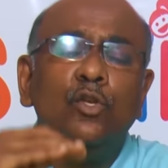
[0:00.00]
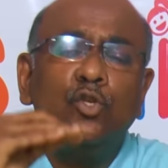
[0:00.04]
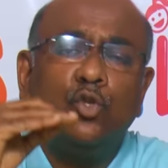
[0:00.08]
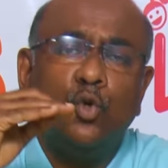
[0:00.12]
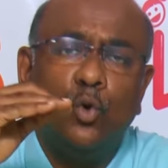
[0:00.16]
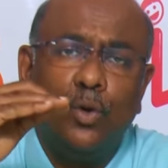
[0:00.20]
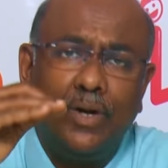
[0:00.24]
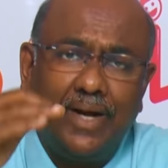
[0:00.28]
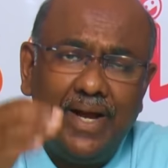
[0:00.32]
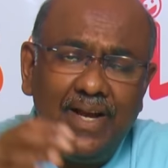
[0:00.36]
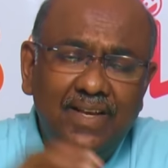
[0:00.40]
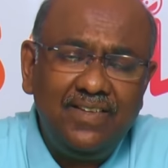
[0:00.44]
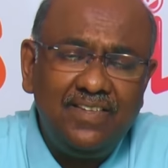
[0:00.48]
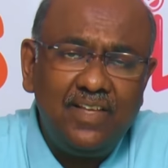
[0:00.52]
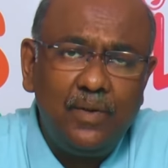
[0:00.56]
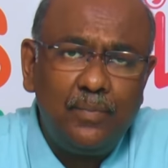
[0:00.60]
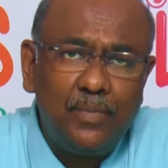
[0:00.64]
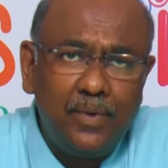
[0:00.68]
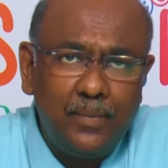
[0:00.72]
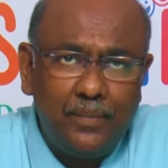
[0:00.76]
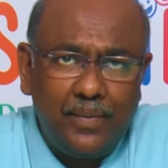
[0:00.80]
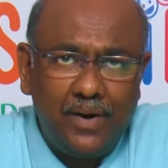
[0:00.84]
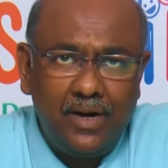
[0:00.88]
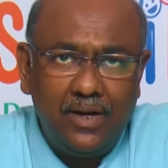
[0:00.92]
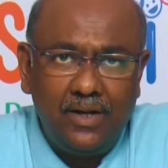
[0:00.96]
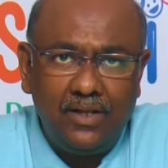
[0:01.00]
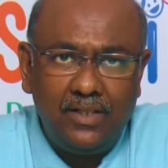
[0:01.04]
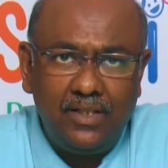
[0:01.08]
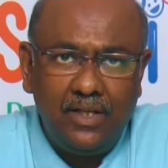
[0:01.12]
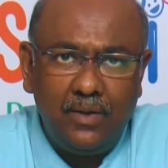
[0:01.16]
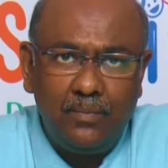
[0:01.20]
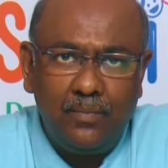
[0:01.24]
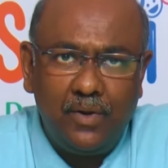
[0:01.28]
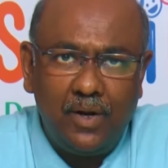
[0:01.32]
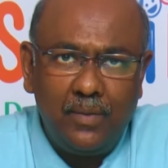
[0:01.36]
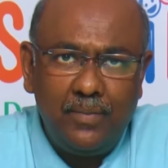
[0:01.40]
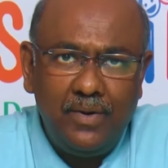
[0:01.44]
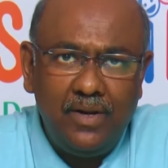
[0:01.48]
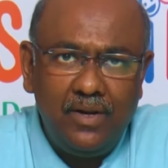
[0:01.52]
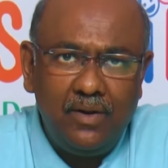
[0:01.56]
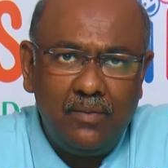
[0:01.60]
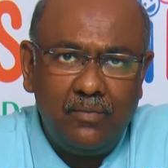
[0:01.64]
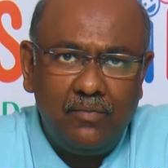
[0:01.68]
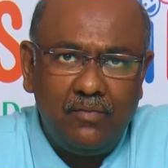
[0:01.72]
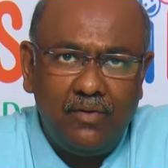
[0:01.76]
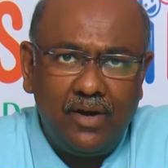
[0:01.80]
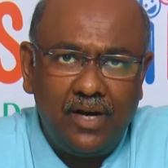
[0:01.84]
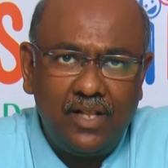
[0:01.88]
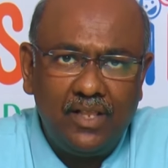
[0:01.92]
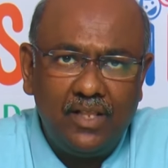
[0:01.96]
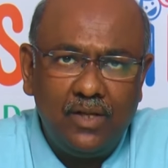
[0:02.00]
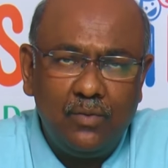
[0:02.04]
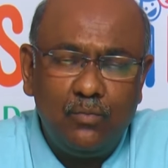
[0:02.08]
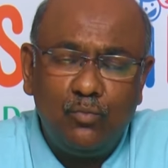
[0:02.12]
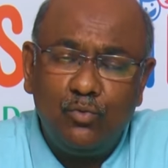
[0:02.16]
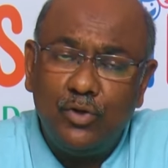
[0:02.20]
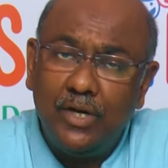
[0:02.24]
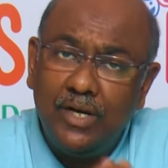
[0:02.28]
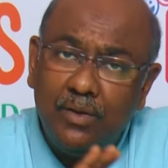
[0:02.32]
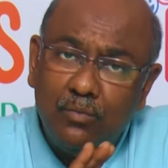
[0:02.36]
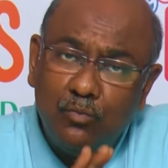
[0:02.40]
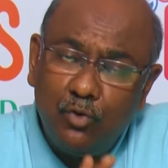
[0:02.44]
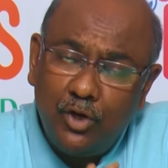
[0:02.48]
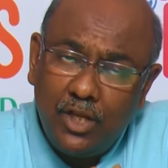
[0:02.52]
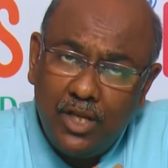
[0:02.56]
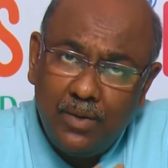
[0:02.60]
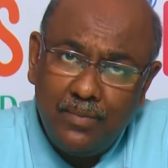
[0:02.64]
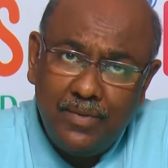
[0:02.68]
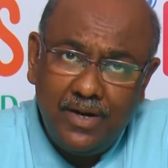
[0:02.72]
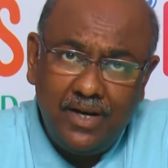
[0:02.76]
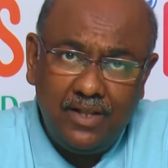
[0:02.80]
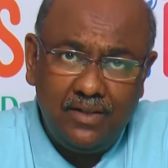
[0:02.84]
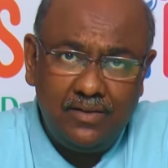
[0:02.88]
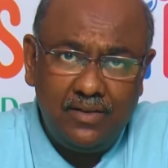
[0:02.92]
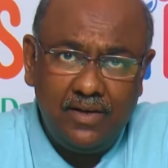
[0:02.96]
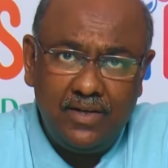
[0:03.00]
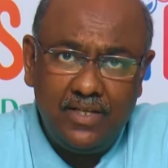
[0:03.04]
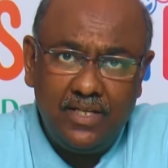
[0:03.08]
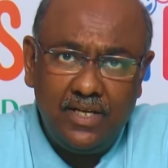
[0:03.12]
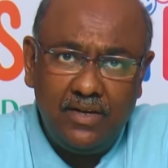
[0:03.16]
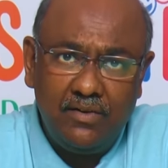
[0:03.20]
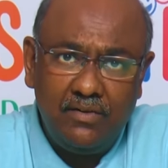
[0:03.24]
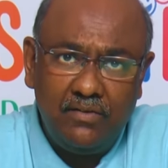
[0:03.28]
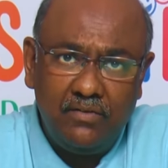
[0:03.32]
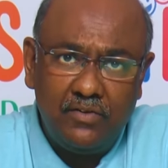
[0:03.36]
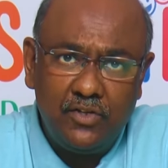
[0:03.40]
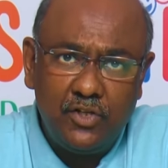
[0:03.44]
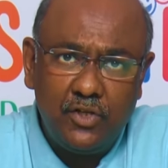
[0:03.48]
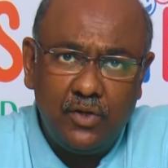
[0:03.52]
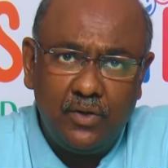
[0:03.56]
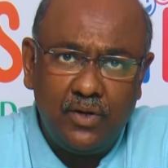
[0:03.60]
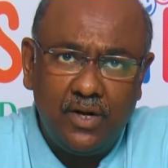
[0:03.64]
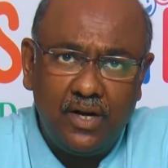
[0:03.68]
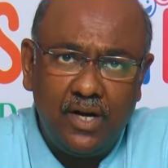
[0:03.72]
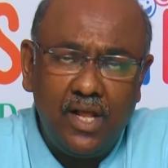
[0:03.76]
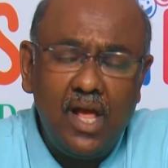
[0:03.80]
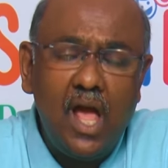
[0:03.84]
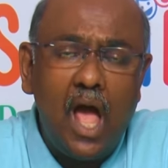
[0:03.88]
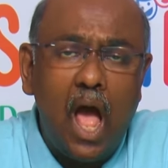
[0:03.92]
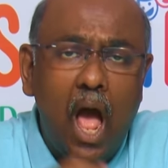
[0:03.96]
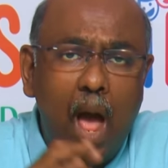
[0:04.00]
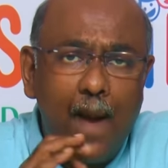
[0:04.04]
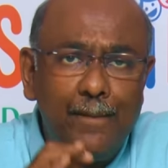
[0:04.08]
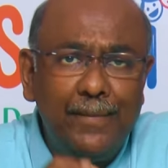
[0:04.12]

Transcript: ஸோ கை சாப்பிட்ற பழக்கத்துக்கு மறுபடியும் நம்ம வரத்துக்கு முன்னாடி முக்கியமாக நீங்கள் தெரிஞ்சிக்க வேண்டிய விஷயம் என்னென்னா